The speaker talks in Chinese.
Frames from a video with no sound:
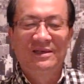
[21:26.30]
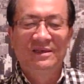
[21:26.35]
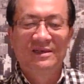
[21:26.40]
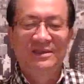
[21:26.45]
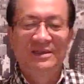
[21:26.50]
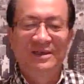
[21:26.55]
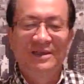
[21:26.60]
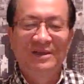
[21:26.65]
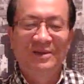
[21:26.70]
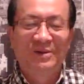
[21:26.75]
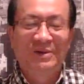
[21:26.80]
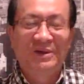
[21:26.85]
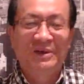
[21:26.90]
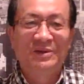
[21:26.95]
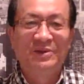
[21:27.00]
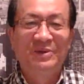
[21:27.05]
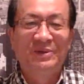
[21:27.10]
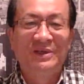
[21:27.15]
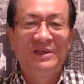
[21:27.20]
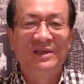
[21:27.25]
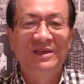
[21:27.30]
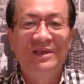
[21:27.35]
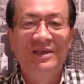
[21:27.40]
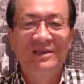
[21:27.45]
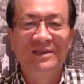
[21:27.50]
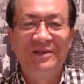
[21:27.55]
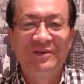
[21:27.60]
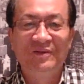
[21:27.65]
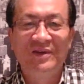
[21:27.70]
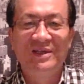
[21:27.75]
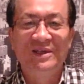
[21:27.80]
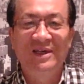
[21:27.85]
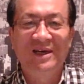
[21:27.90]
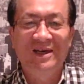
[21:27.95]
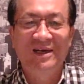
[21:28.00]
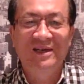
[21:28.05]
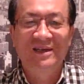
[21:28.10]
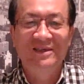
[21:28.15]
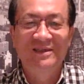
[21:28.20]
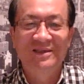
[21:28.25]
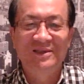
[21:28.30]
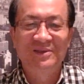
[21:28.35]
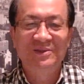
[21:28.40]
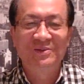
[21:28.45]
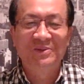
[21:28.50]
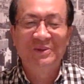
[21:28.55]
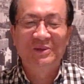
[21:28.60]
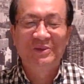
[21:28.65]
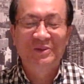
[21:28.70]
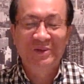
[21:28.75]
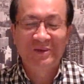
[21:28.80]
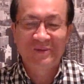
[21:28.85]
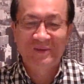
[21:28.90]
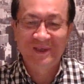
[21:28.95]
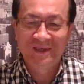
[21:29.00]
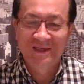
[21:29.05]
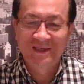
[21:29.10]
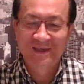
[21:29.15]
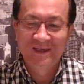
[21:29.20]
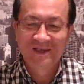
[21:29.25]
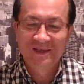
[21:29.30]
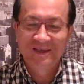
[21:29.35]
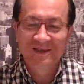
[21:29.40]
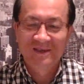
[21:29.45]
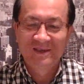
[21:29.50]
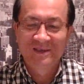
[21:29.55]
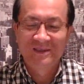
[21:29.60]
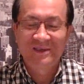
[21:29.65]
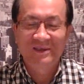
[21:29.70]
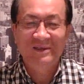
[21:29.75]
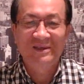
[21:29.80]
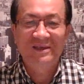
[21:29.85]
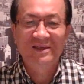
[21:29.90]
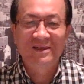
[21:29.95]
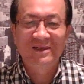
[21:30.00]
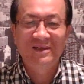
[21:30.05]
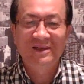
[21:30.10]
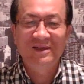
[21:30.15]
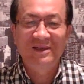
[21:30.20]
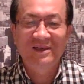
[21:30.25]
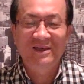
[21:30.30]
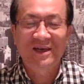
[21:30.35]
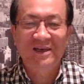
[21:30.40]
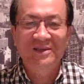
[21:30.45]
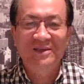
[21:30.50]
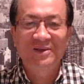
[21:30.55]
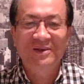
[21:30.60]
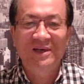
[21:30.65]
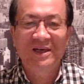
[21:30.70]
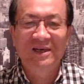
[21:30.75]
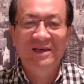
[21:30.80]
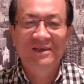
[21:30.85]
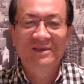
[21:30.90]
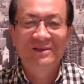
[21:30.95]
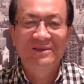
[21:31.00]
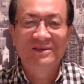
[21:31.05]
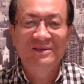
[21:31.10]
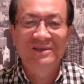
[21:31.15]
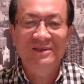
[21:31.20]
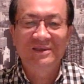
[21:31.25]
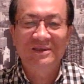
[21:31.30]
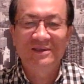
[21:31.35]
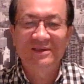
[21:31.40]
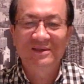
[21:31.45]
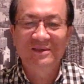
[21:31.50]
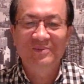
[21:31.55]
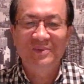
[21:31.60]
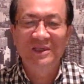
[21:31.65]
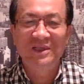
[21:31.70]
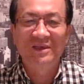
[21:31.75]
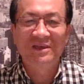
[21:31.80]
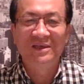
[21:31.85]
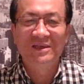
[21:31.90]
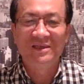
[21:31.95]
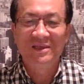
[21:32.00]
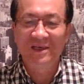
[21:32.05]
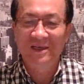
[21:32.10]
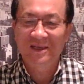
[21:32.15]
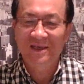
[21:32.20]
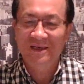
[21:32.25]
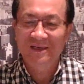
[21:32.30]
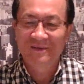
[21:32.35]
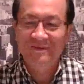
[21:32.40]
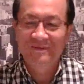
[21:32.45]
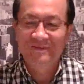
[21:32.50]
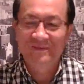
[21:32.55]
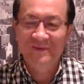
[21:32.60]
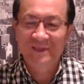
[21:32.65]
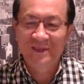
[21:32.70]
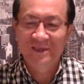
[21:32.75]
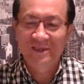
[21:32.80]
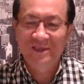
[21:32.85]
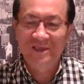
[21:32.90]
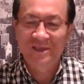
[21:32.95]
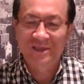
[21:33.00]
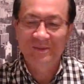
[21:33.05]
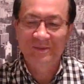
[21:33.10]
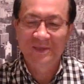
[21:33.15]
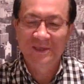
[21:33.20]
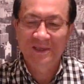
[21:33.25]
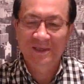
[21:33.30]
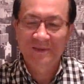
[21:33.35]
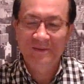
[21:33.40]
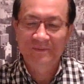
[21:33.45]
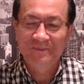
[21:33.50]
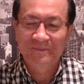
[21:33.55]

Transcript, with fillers: 这里有很多的疑问啊，这是我最为这个感到哈，就是不能理解的。一个是什么呢？